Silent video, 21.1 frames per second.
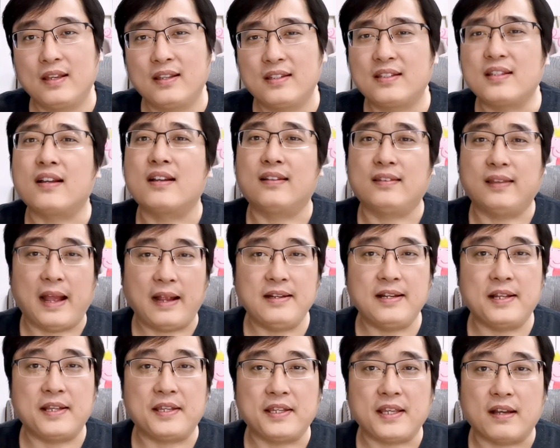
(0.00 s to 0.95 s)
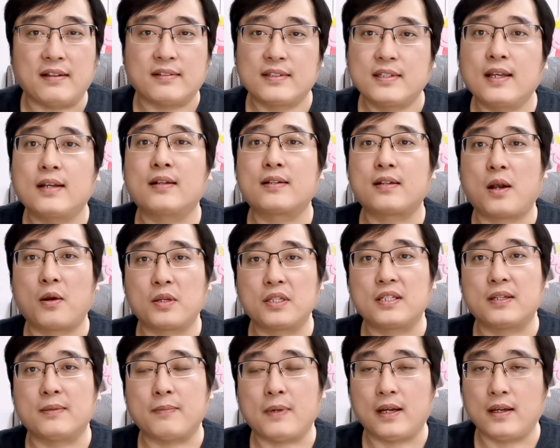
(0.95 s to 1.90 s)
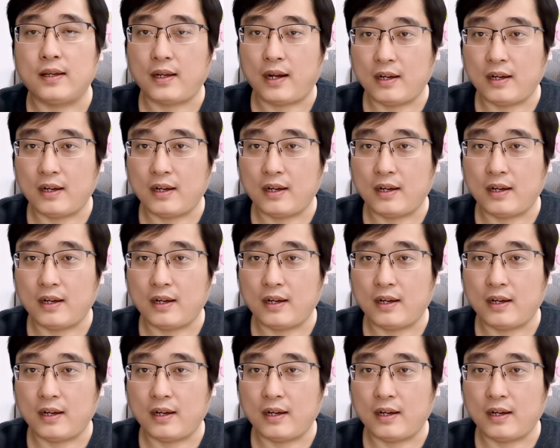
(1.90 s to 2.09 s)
像个男人一样接个招行吗？